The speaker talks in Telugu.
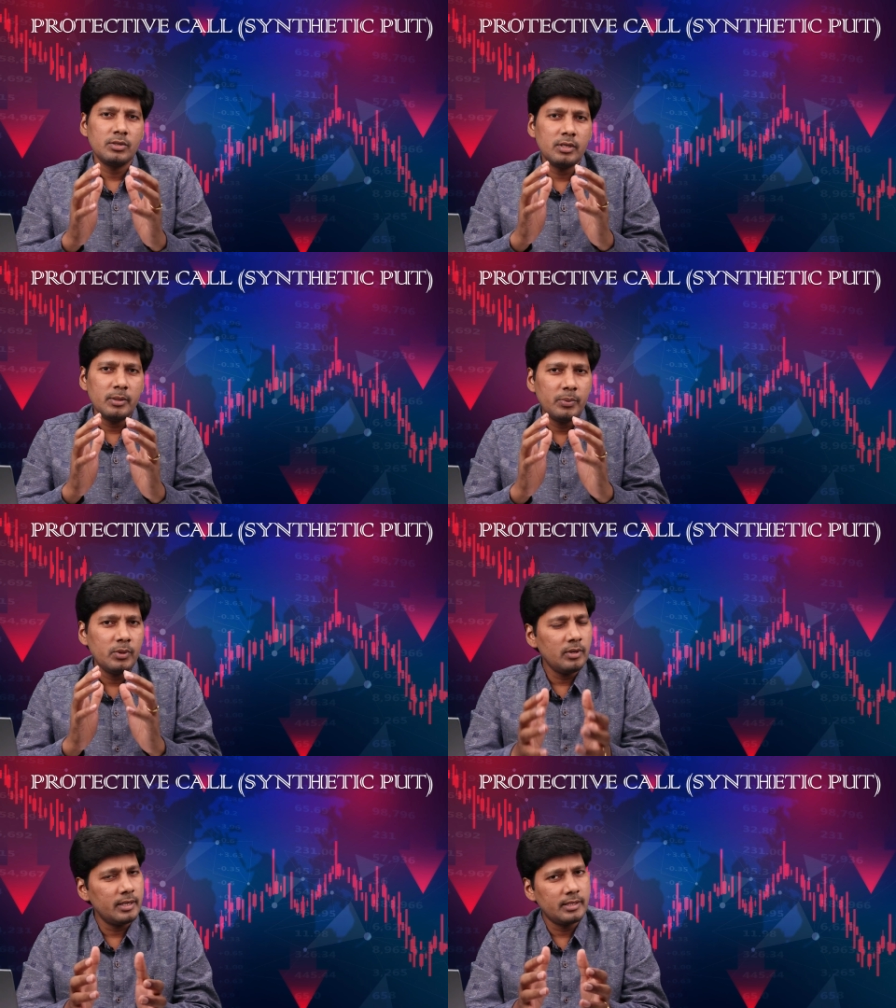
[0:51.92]
సో
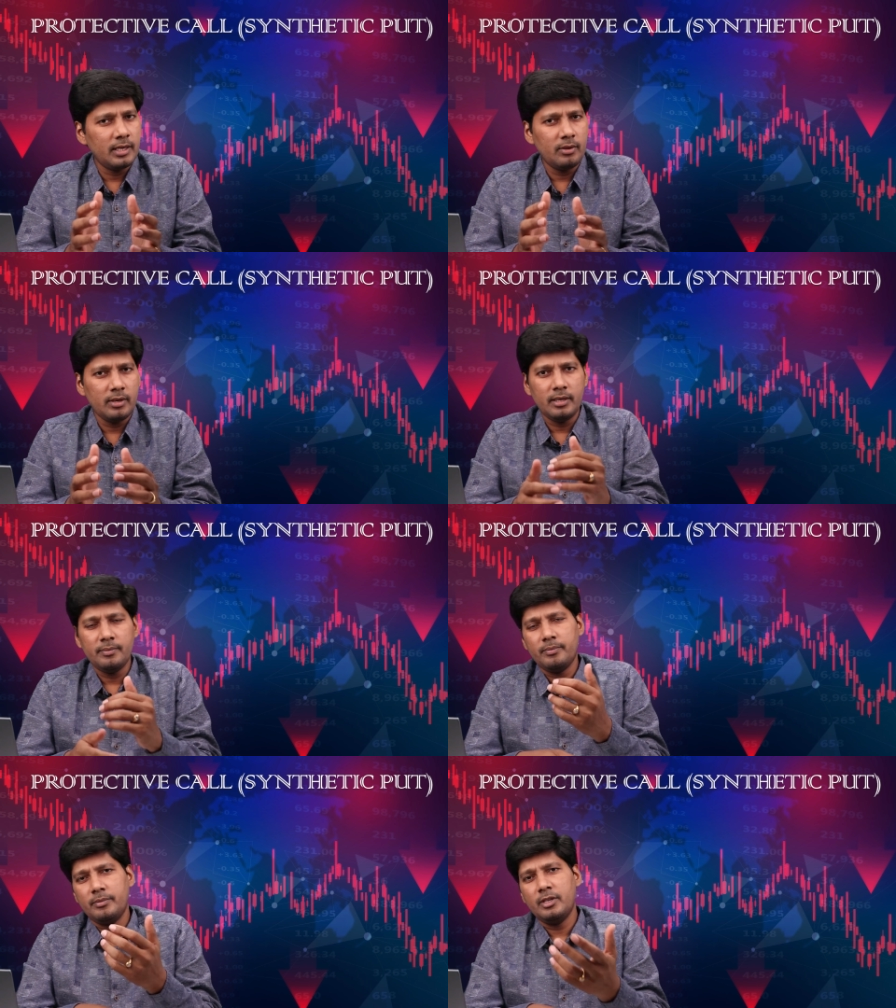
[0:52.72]
ఇప్పుడు ఎక్సెల్లోనే
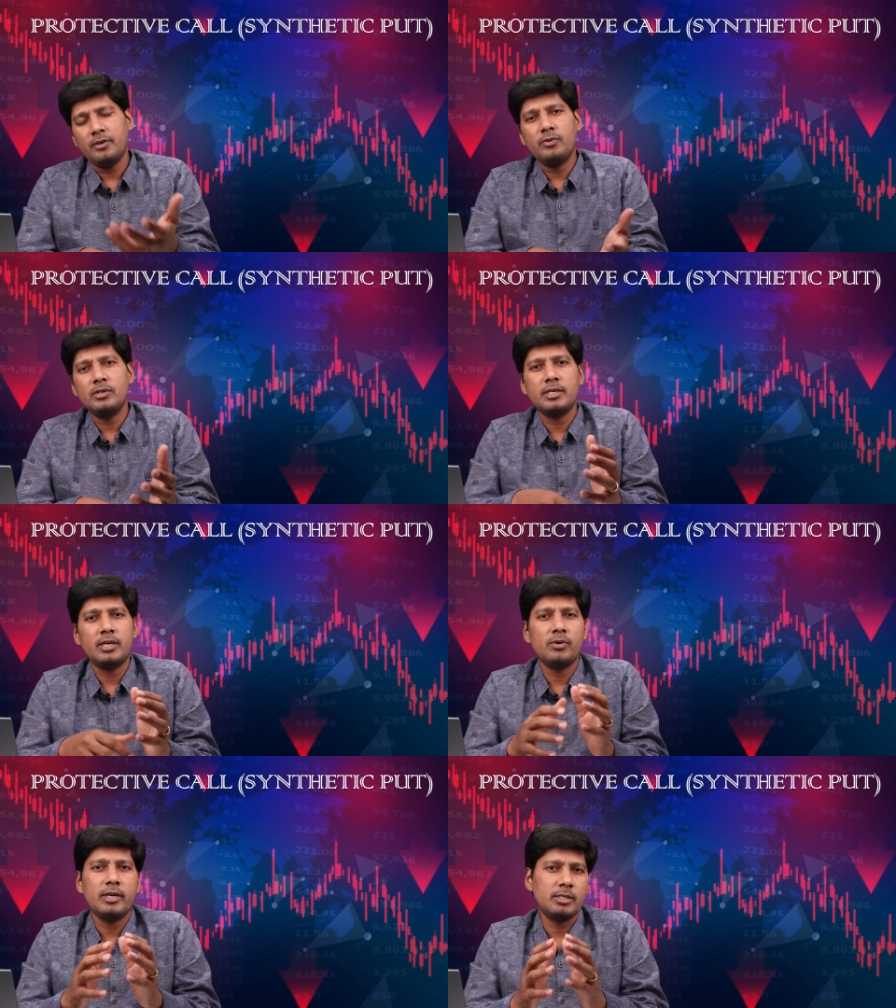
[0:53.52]
నేను
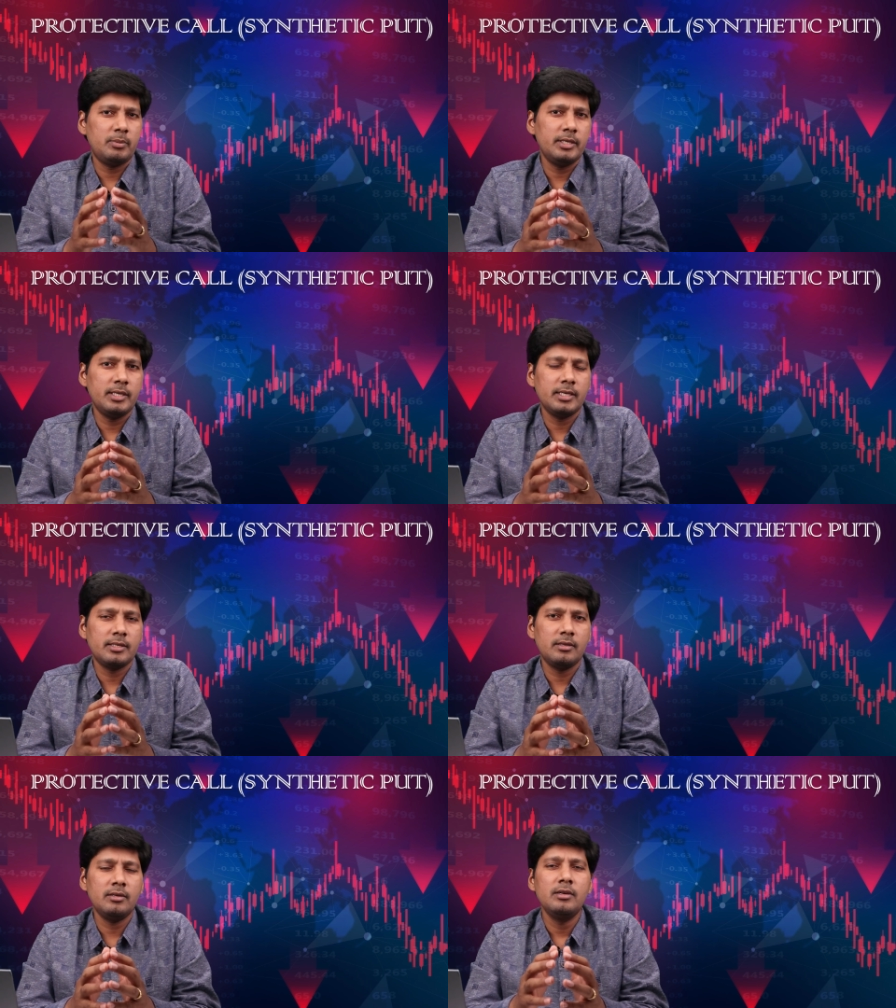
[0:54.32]
ఫ్యూచర్ని కూడా ఎక్స్ప్లెయిన్
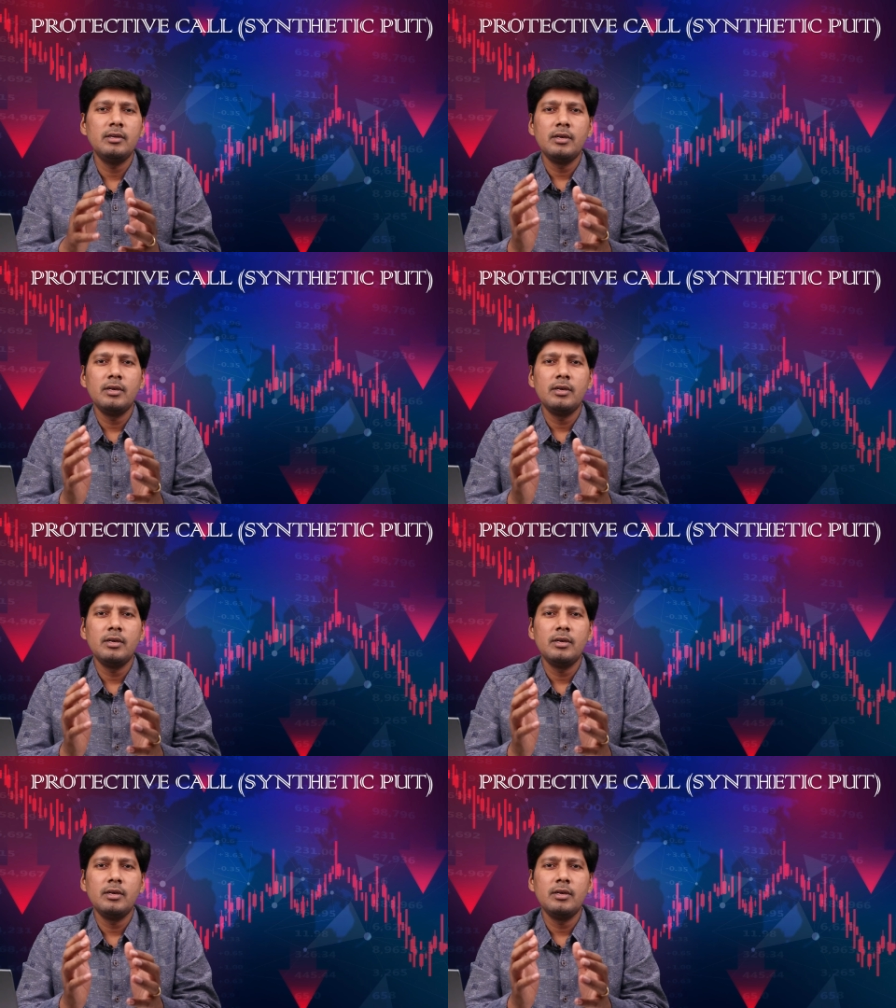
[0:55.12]
చేస్తాను